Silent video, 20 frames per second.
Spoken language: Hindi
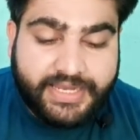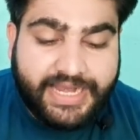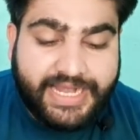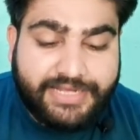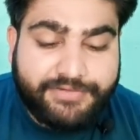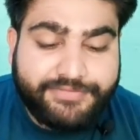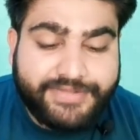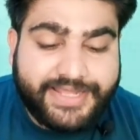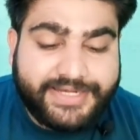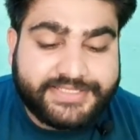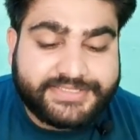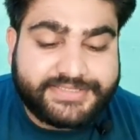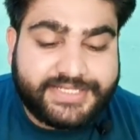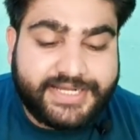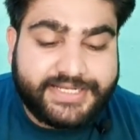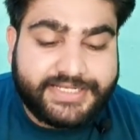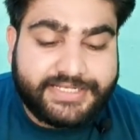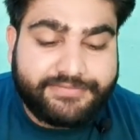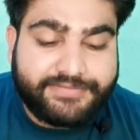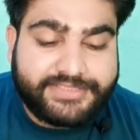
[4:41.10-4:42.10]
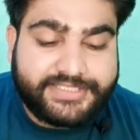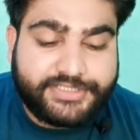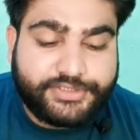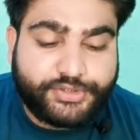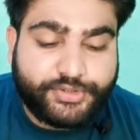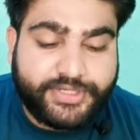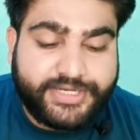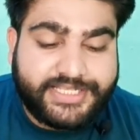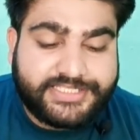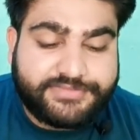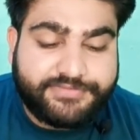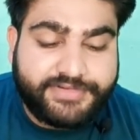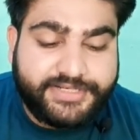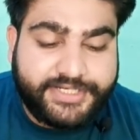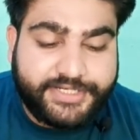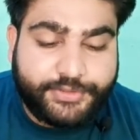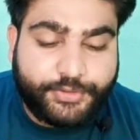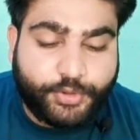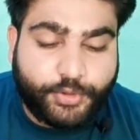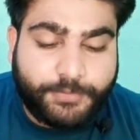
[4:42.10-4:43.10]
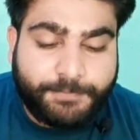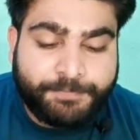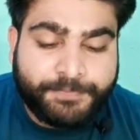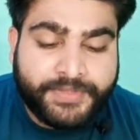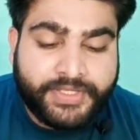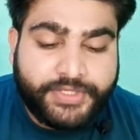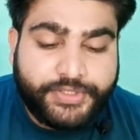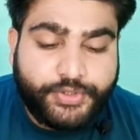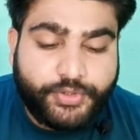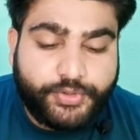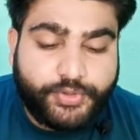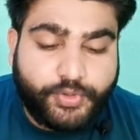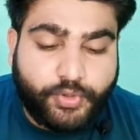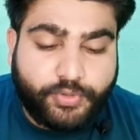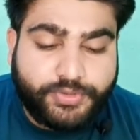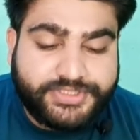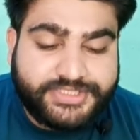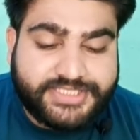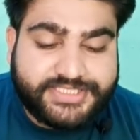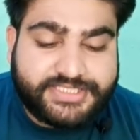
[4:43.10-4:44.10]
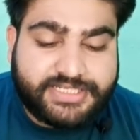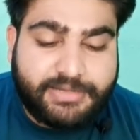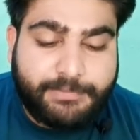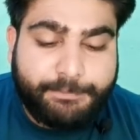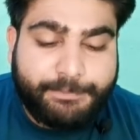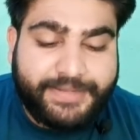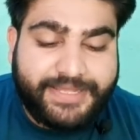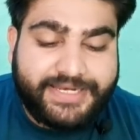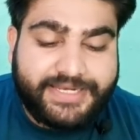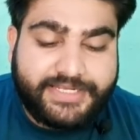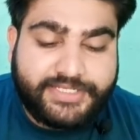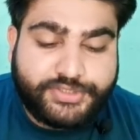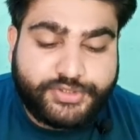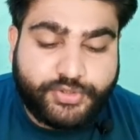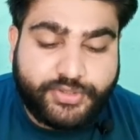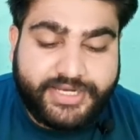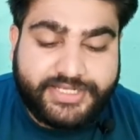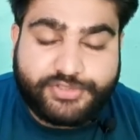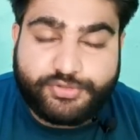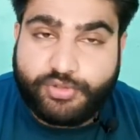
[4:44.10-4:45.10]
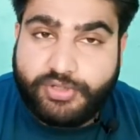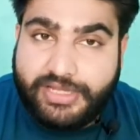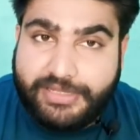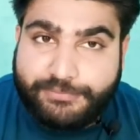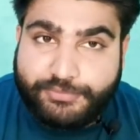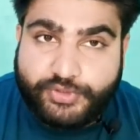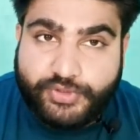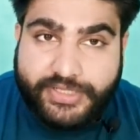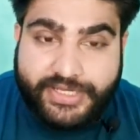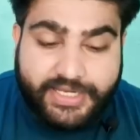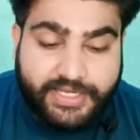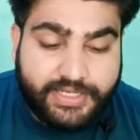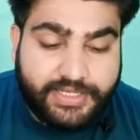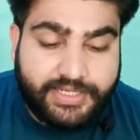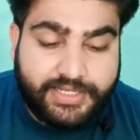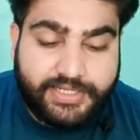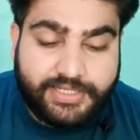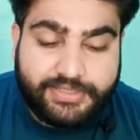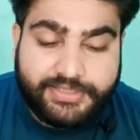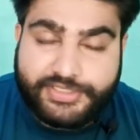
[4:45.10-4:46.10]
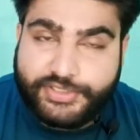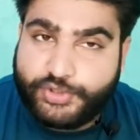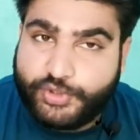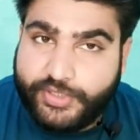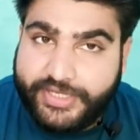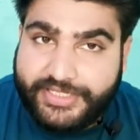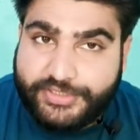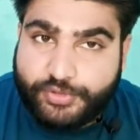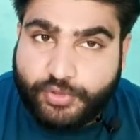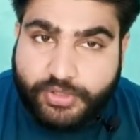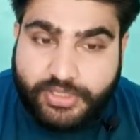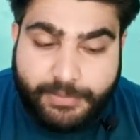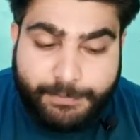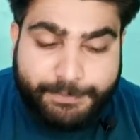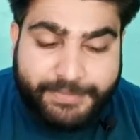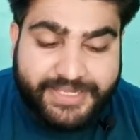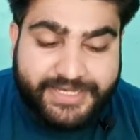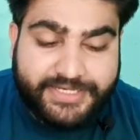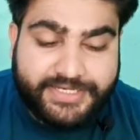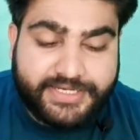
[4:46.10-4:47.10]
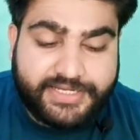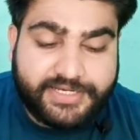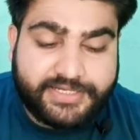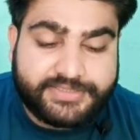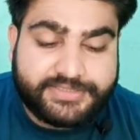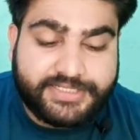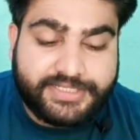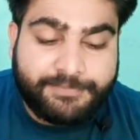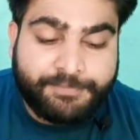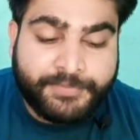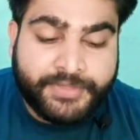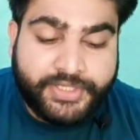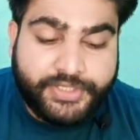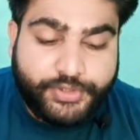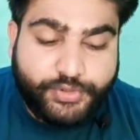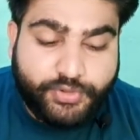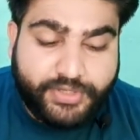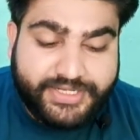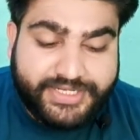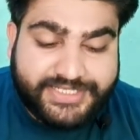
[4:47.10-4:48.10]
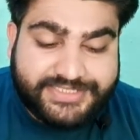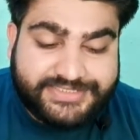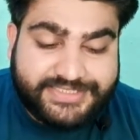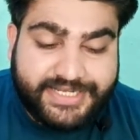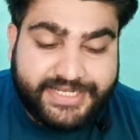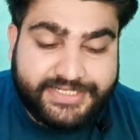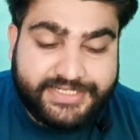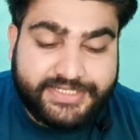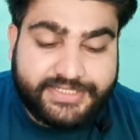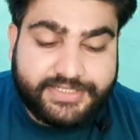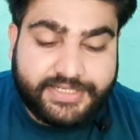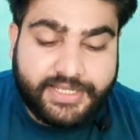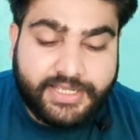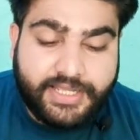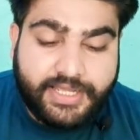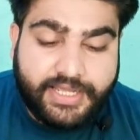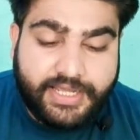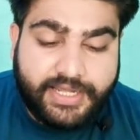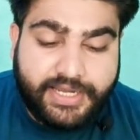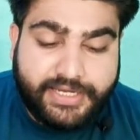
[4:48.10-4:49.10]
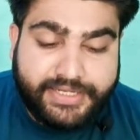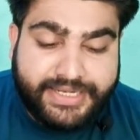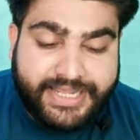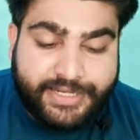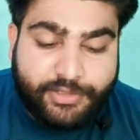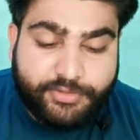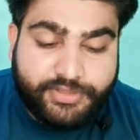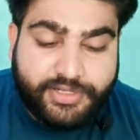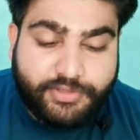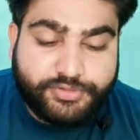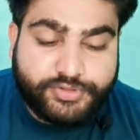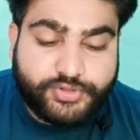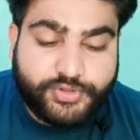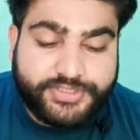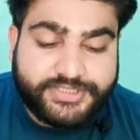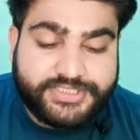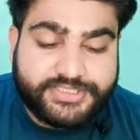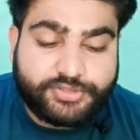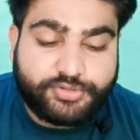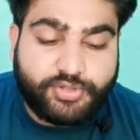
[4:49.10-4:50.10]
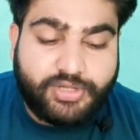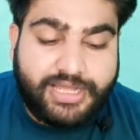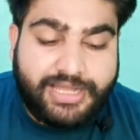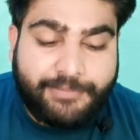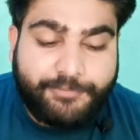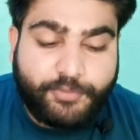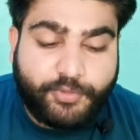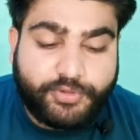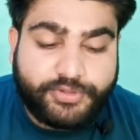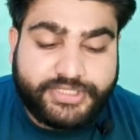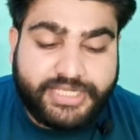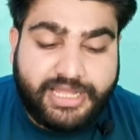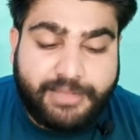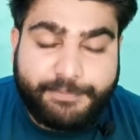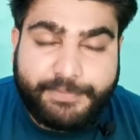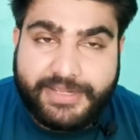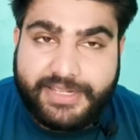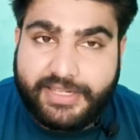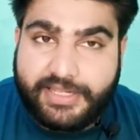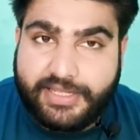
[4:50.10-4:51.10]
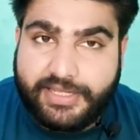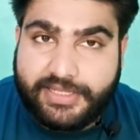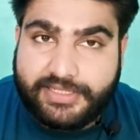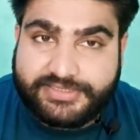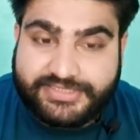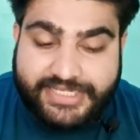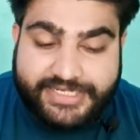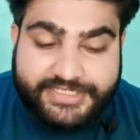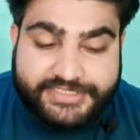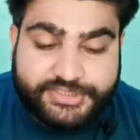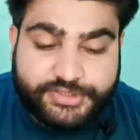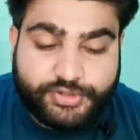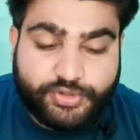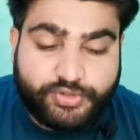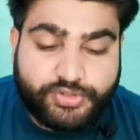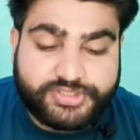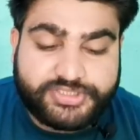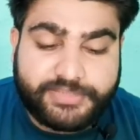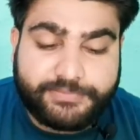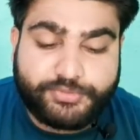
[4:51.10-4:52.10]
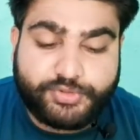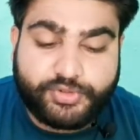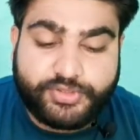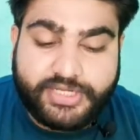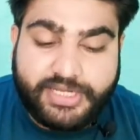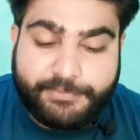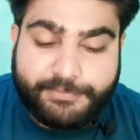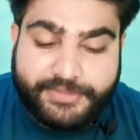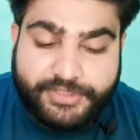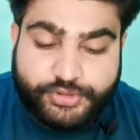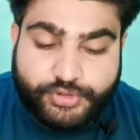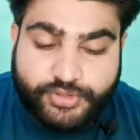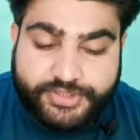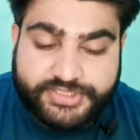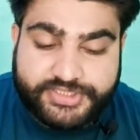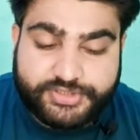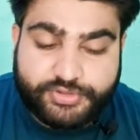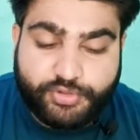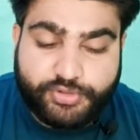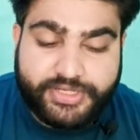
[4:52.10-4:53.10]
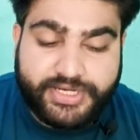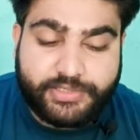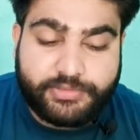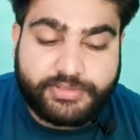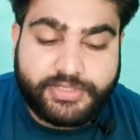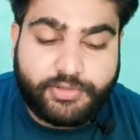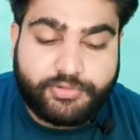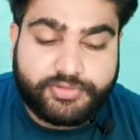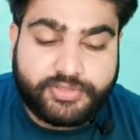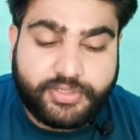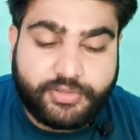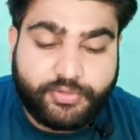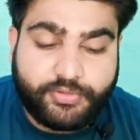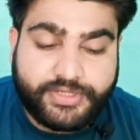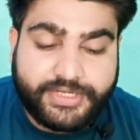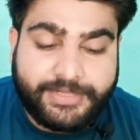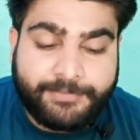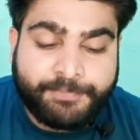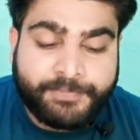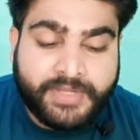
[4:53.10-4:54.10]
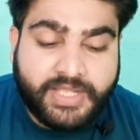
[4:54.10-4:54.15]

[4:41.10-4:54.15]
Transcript: एंड वी आर स्टार्टिंग विद इंश्योरेंस विद डिटो यू डोंट जस्ट कंपेयर इंश्योरेंस तो हम जो है इंश्योरेंस uh, को कंपेयर ही नहीं करते यू अंडरस्टैंड इट नैरो डाउन चॉइसिस तो आप लोग यहाँ पे uh, सारी चीज़ों को समझोगे अपनी चॉइसिस को नैरो डाउन करोगे